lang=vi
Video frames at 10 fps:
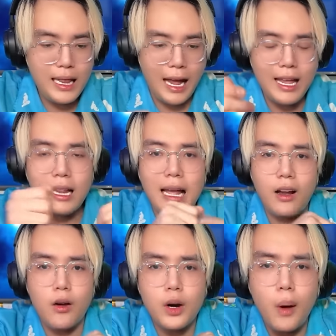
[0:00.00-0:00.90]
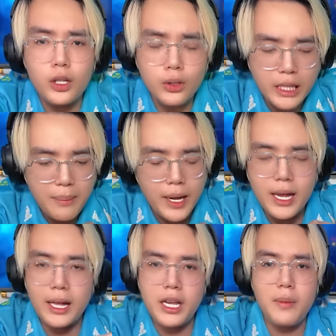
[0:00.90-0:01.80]
Với lại á, là con robot của
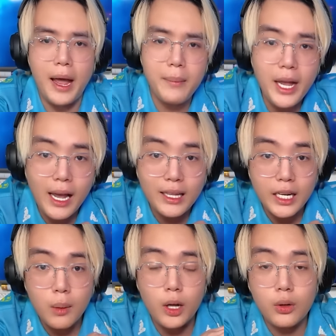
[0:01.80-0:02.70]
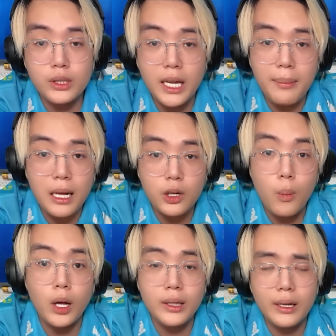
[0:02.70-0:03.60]
Simi á như các bạn biết á thì robot của Sim á là
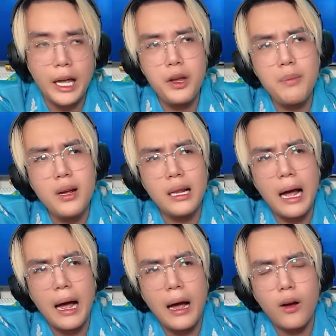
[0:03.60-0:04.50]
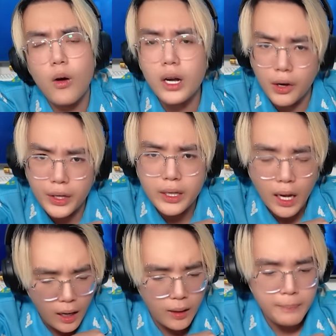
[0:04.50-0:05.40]
robot kiểu giống như là con người.
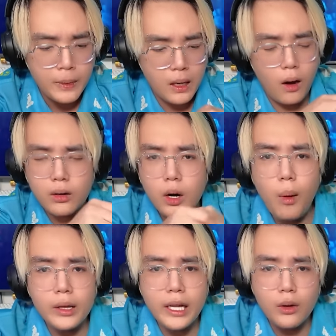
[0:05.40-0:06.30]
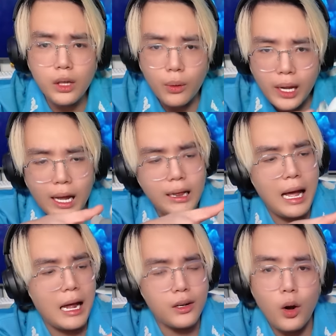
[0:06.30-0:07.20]
Ờ còn robot này của tôi á
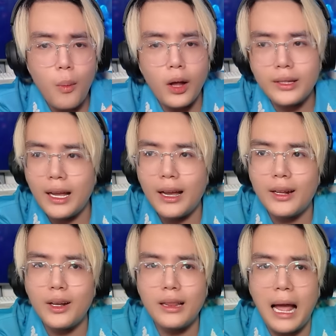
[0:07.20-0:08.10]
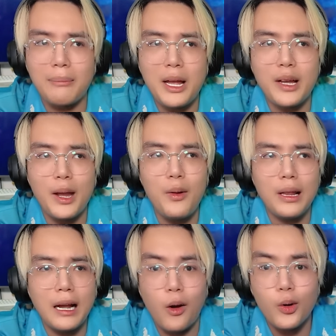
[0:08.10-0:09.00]
là robot à, nó làm theo kiểu
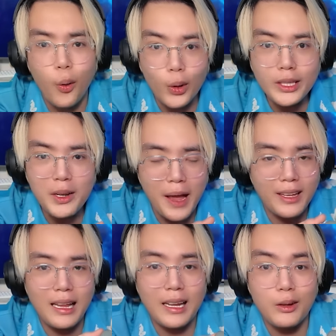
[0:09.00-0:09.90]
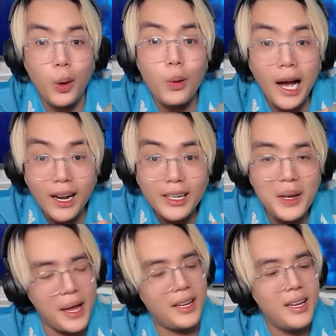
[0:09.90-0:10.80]
gọi là con cuốn á bạn là kiểu thú cưng
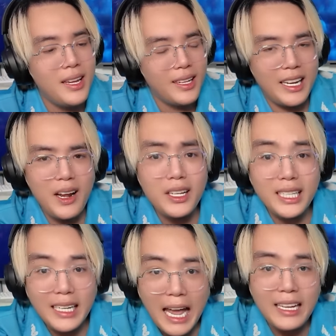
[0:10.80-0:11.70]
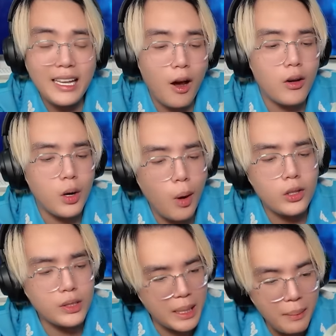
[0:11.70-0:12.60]
á bạn thì nó sẽ khác cái con
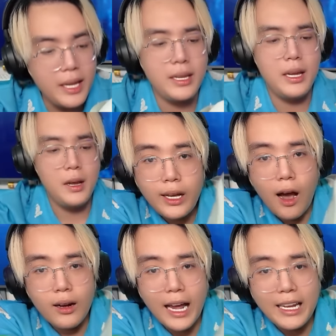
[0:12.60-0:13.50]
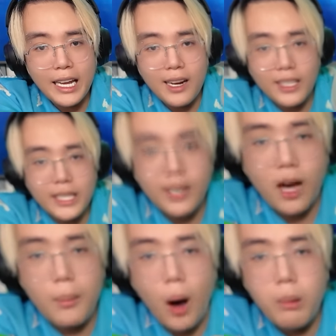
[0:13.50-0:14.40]
robot của Simi cái con này thì nó sẽ
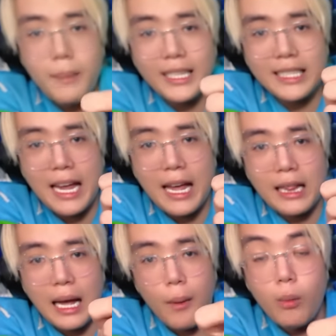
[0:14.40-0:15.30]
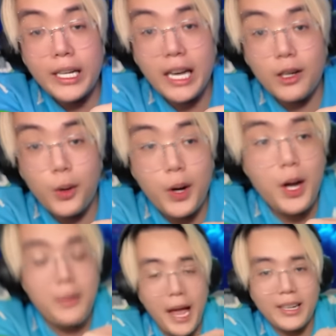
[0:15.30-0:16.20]
có bốn cái bánh xe là bốn cái chân của
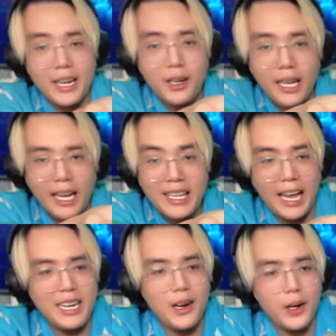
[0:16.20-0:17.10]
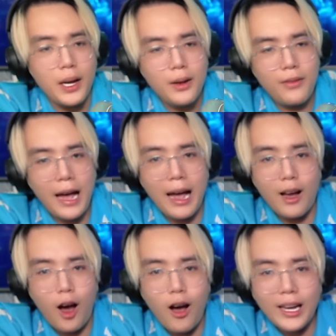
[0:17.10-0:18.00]
nó bạn để nó có thể chạy được
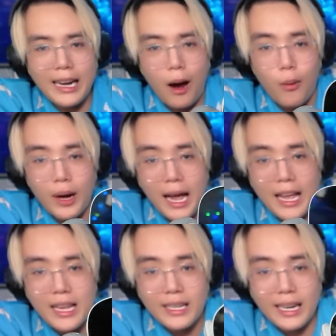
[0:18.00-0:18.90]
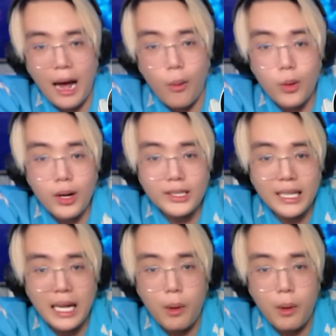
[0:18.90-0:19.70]
và có cái đầu ở đây cái đầu của nó sẽ